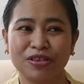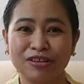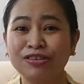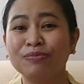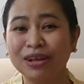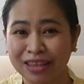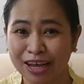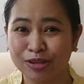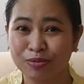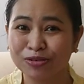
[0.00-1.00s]
isa mga
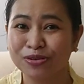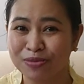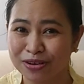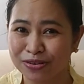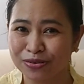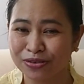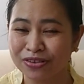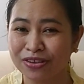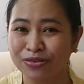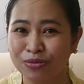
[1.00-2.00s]
textbooks ng mga
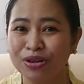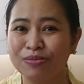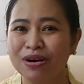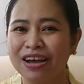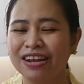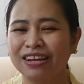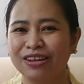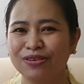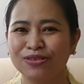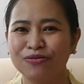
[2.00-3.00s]
sa school ng mga anak
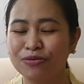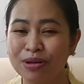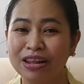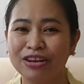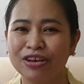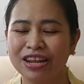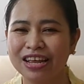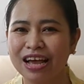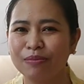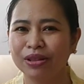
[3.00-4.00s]
ninyo. So, Vibal yung
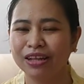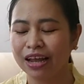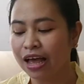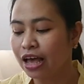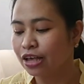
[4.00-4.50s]
ginagamit nila.